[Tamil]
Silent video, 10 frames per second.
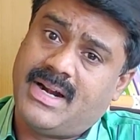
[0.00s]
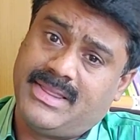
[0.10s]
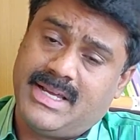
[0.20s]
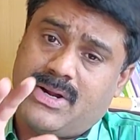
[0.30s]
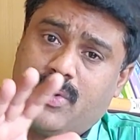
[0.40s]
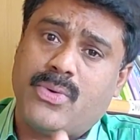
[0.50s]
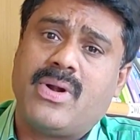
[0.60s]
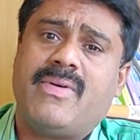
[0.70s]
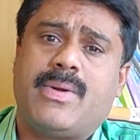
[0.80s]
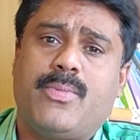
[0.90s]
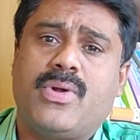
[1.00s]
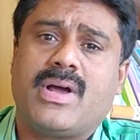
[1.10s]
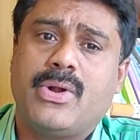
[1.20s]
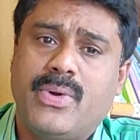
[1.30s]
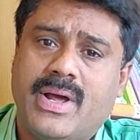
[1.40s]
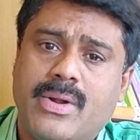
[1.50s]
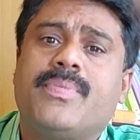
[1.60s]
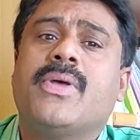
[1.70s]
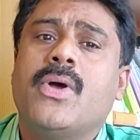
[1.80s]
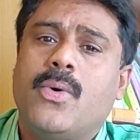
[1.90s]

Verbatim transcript: அடுத்த கல்லூரிண்டு வரப்போகிற கல்லூரிகளும்